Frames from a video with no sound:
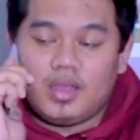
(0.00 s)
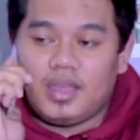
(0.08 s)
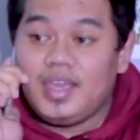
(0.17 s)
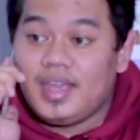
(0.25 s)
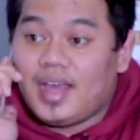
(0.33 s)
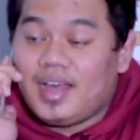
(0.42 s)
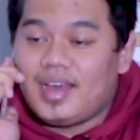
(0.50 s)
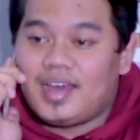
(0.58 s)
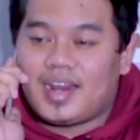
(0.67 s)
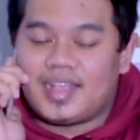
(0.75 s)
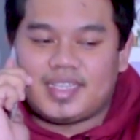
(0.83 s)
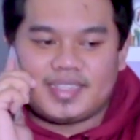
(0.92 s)
Iya,
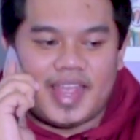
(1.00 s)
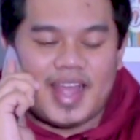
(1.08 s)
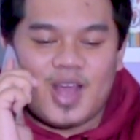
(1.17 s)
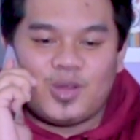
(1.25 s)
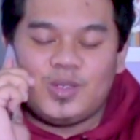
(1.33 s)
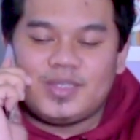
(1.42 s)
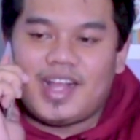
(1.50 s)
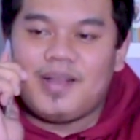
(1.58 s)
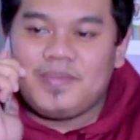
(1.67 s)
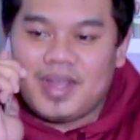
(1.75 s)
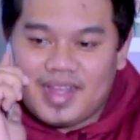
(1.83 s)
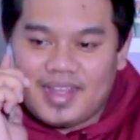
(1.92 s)
rasa sayang aku tuh
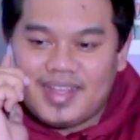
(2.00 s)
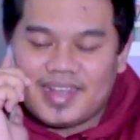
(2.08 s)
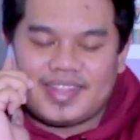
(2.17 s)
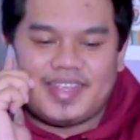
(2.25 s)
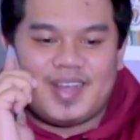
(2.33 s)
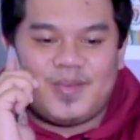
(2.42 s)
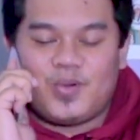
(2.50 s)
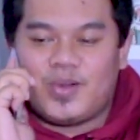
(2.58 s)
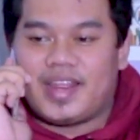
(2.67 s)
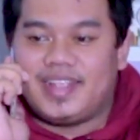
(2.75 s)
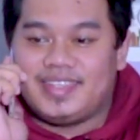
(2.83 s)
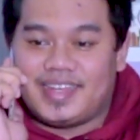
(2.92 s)
sama ketika
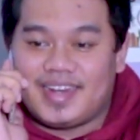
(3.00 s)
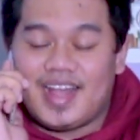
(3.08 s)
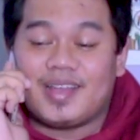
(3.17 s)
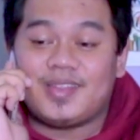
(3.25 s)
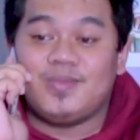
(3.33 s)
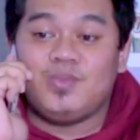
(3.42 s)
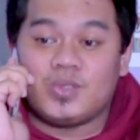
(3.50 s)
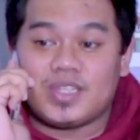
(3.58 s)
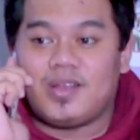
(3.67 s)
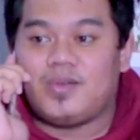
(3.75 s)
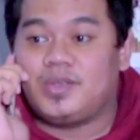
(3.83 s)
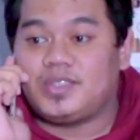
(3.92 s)
Power Ranger gak ketemu
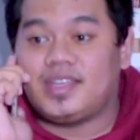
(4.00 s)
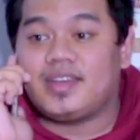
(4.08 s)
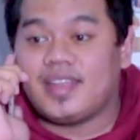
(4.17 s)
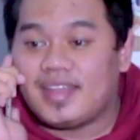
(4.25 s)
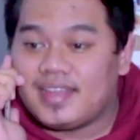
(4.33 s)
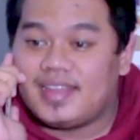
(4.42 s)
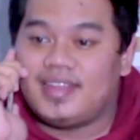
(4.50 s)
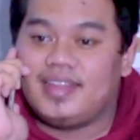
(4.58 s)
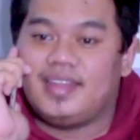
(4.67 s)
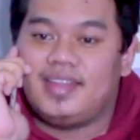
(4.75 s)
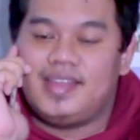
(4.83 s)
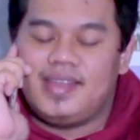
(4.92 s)
sama monsternya.
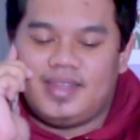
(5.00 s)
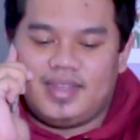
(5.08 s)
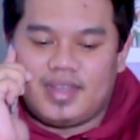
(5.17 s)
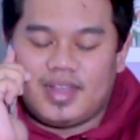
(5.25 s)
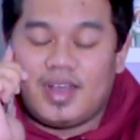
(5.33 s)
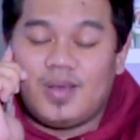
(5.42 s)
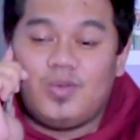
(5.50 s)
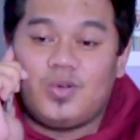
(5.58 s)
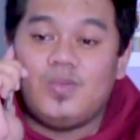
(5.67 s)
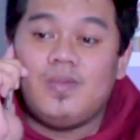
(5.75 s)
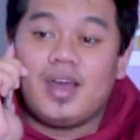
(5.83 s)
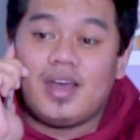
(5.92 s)
Nggak
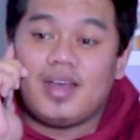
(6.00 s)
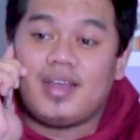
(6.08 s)
berubah.